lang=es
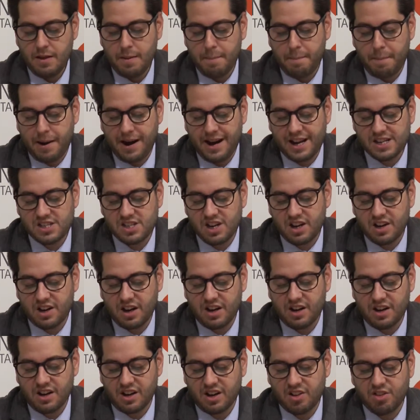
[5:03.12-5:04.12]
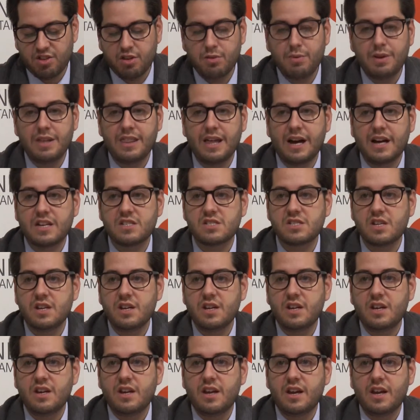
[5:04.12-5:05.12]
van a ser recibidas
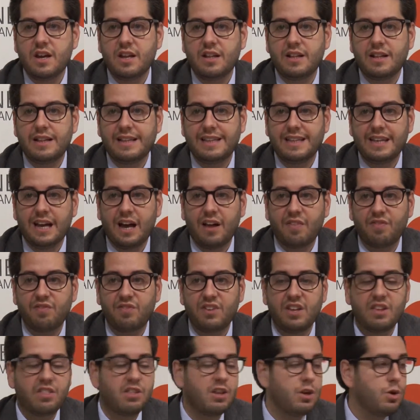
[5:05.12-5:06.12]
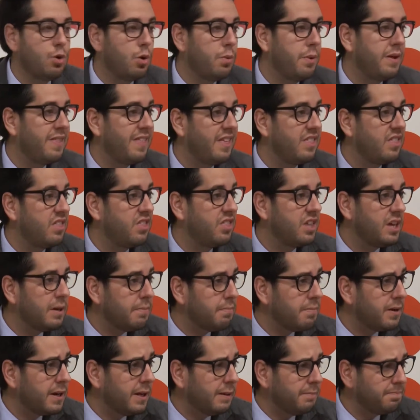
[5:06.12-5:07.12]
el día 19 de
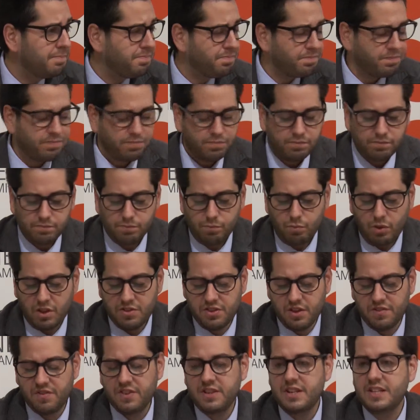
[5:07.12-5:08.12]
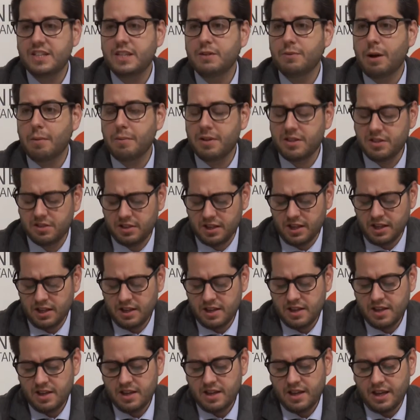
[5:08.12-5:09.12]
diciembre definitivamente
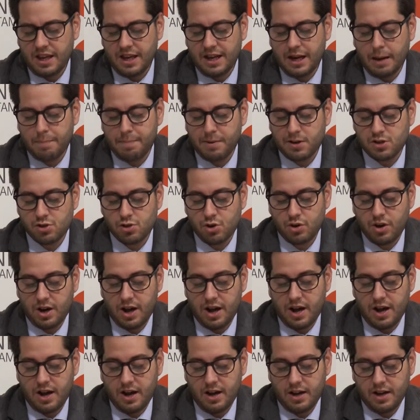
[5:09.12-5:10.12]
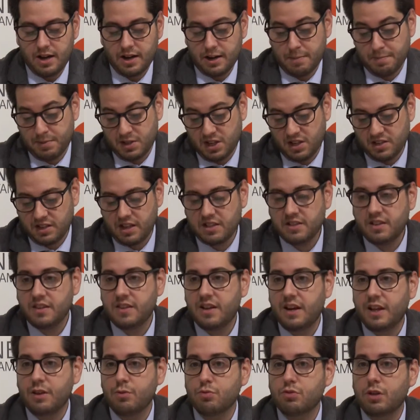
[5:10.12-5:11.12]
y la persona, el representante
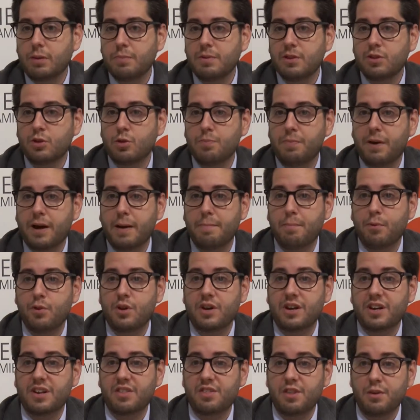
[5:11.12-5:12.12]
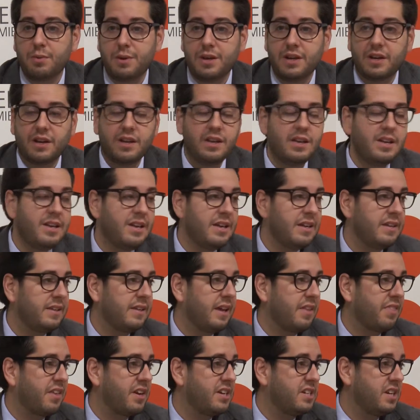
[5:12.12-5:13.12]
del ayuntamiento para poder recibir
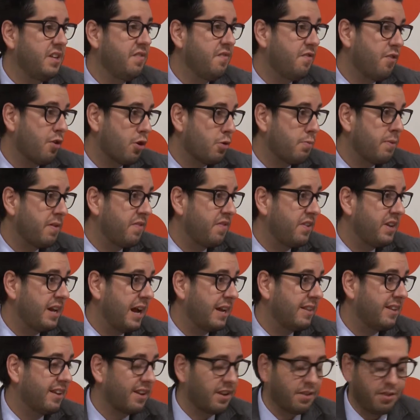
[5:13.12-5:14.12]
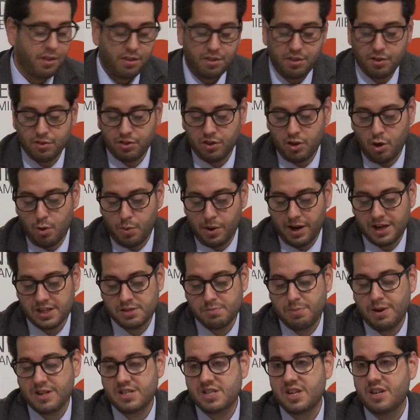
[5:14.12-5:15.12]
y hacer ese informe final de recepción de
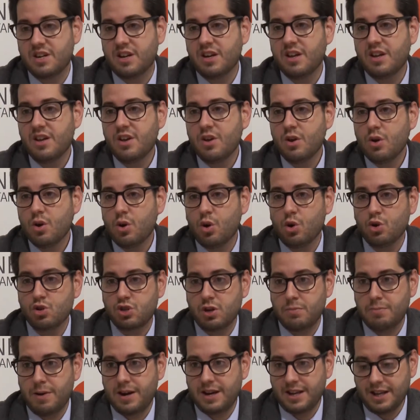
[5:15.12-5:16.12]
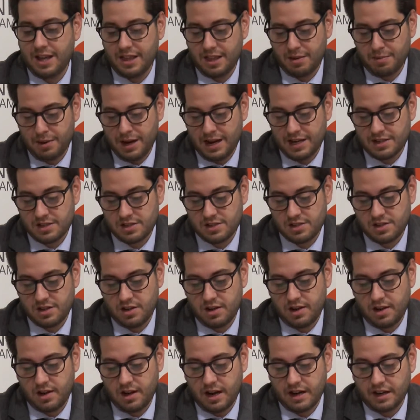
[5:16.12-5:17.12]
obras va a ser José María de
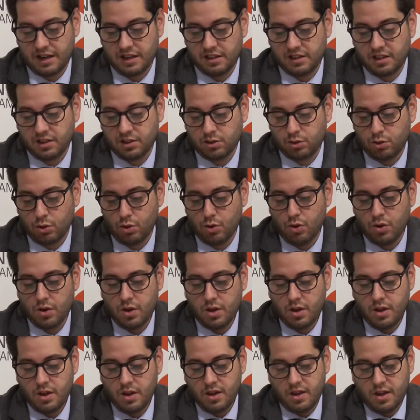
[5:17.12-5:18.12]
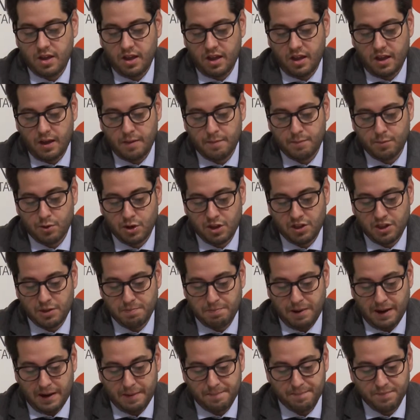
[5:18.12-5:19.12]
Blas, el arquitecto eh,
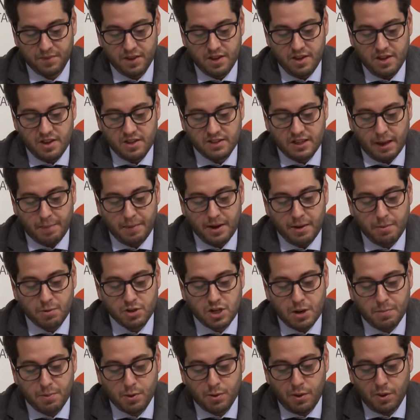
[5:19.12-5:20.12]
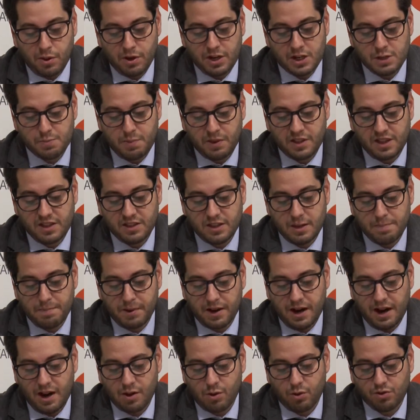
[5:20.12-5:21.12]
municipal. También hemos aprobado el expediente
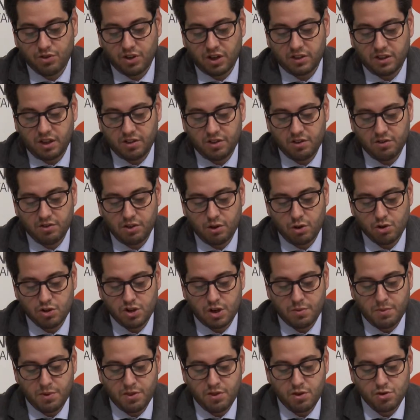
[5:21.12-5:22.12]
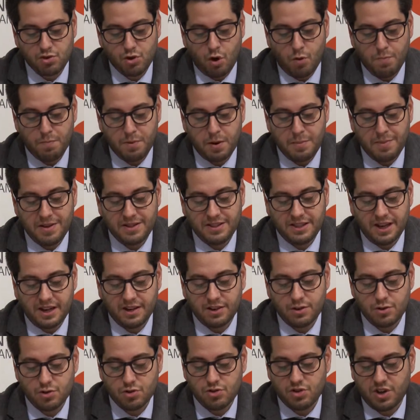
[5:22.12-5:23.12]
para la contratación de los servicios
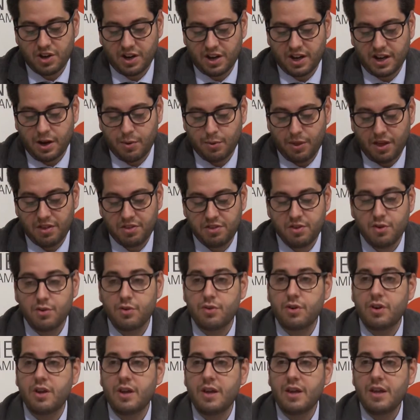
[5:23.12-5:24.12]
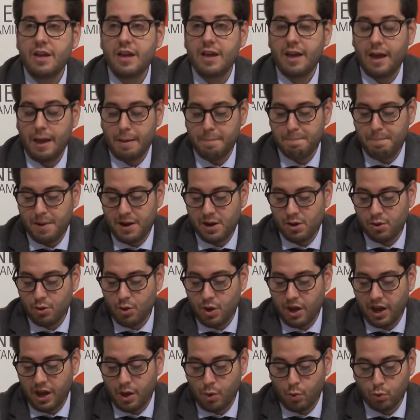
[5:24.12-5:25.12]
complementarios de recaudación en
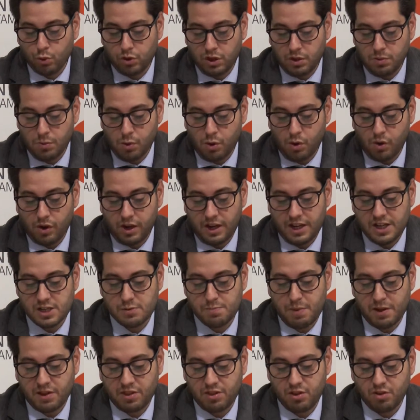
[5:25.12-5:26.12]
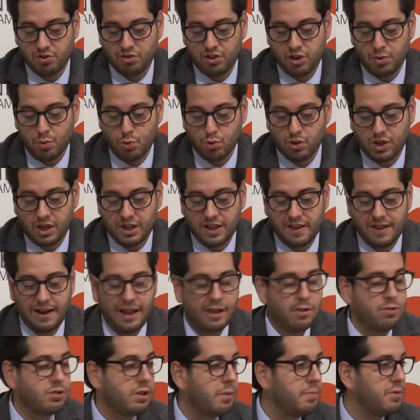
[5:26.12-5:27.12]
periodo ejecutivo inspección tributaria del
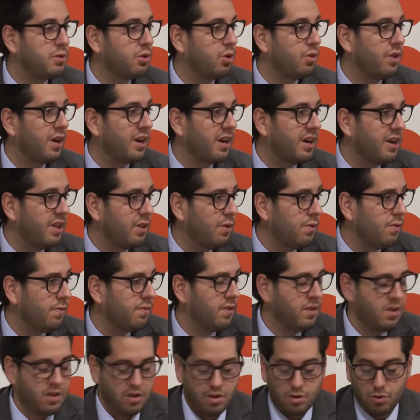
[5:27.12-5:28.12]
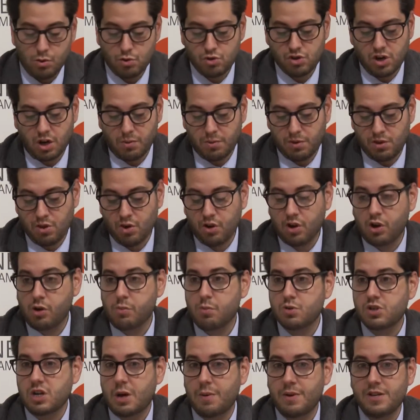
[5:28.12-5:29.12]
Ayuntamiento de Arnedo, un servicio que,
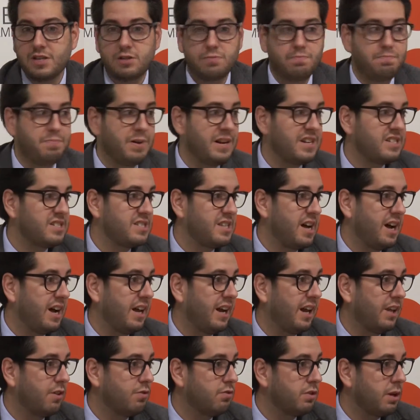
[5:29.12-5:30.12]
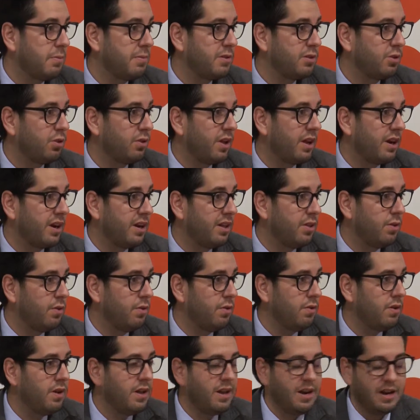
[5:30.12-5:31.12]
como sabéis, presta el Ayuntamiento de
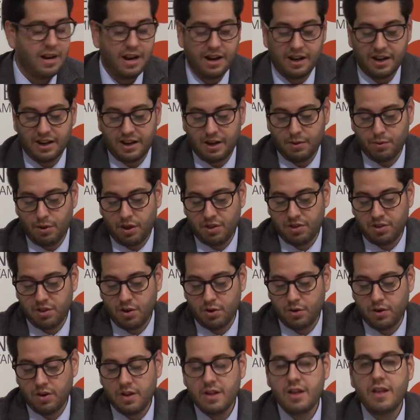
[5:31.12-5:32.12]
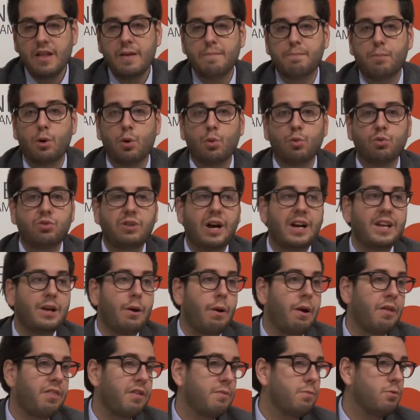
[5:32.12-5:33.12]
Arnedo. La recaudación
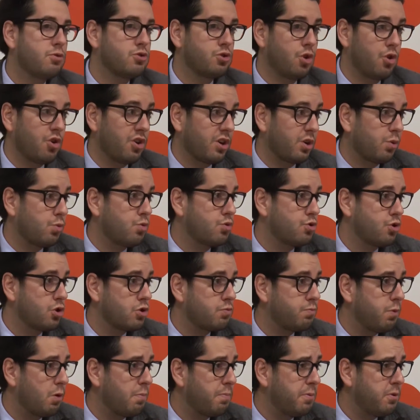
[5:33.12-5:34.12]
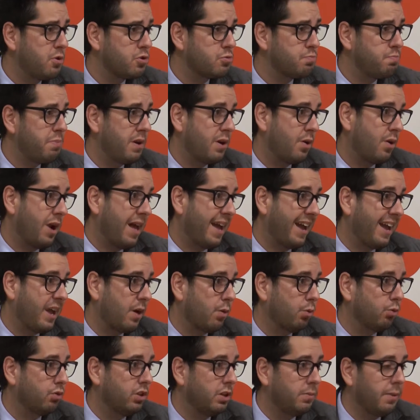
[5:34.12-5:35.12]
voluntaria lo hacemos con recursos propios, pero la
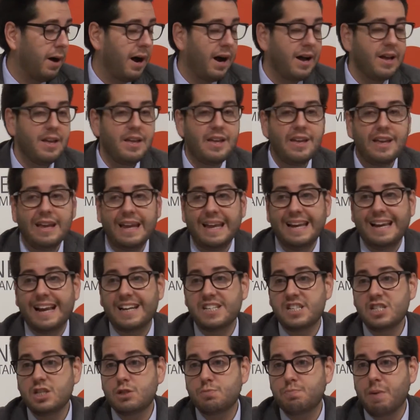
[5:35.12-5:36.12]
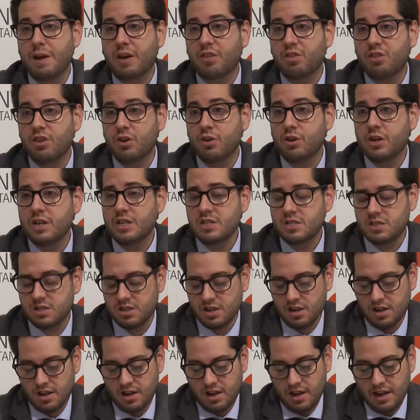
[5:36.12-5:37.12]
ejecutiva y las inspecciones
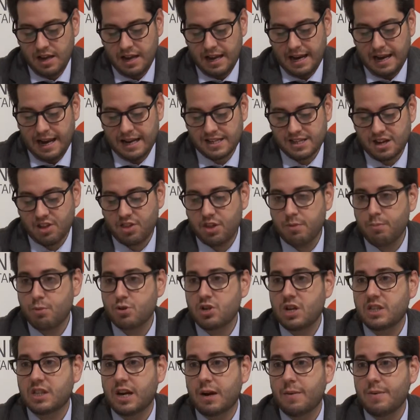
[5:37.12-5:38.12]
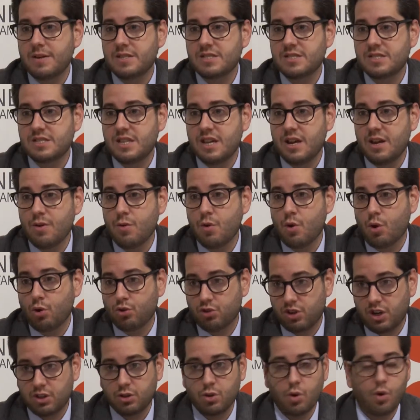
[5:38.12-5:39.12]
las hacemos a través de un
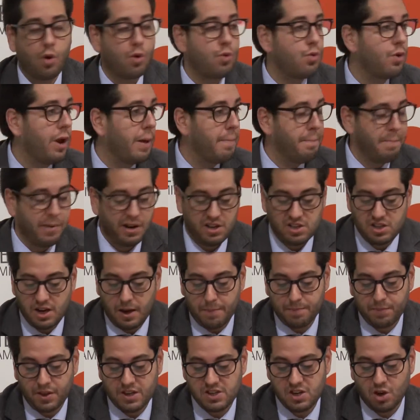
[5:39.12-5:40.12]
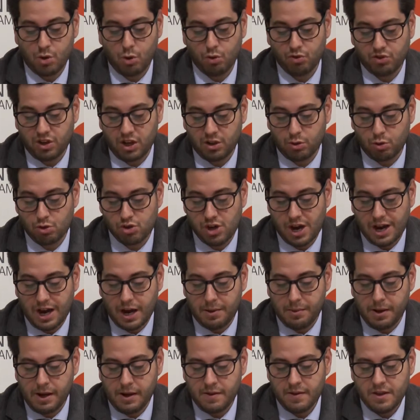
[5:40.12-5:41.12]
contrato con una empresa. Ese contrato se
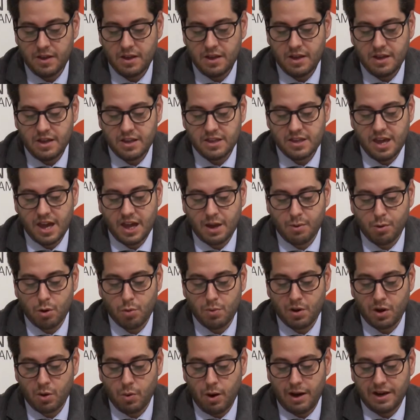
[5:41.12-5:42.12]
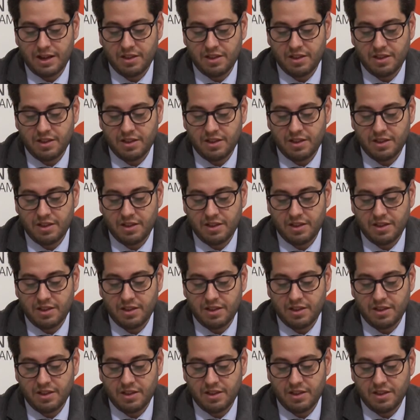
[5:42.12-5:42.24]
acaba y hay que volverlo a